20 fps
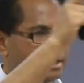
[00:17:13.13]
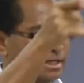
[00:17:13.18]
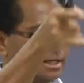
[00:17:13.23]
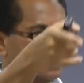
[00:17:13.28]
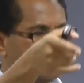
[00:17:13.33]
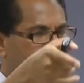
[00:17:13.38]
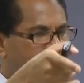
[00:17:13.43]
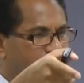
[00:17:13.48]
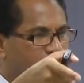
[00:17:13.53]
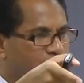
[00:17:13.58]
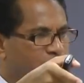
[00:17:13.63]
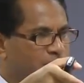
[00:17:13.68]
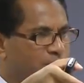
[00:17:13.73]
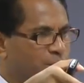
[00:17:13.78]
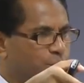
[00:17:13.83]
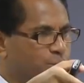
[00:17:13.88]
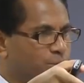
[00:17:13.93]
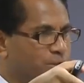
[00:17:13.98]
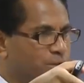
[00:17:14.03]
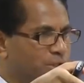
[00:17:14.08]
再到
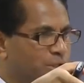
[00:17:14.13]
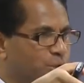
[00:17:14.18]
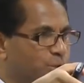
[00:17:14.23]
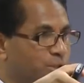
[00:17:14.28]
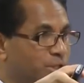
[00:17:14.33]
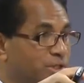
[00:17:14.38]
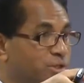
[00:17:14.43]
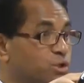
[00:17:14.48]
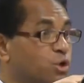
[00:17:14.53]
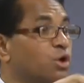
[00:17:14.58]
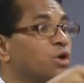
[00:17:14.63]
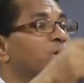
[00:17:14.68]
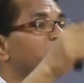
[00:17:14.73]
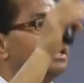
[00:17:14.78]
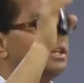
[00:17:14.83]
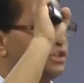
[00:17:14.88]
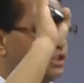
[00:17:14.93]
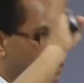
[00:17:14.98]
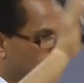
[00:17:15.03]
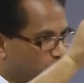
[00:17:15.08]
六六点钟
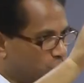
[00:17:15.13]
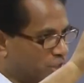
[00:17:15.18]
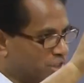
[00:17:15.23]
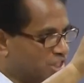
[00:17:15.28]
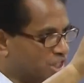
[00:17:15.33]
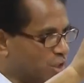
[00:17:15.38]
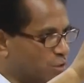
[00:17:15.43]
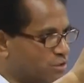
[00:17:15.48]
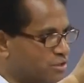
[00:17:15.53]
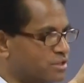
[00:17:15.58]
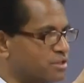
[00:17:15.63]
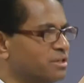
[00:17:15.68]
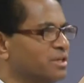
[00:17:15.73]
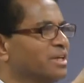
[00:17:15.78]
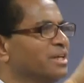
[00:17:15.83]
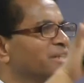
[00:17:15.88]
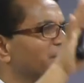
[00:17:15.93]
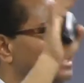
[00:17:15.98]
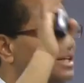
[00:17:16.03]
九个小时，